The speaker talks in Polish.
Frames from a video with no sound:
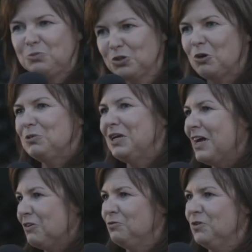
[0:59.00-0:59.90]
podobnie
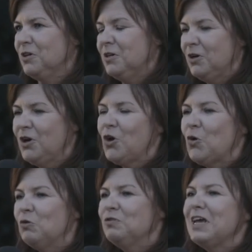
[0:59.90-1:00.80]
jak Wy,
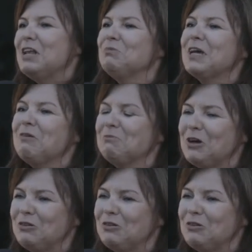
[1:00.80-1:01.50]
uwielbiam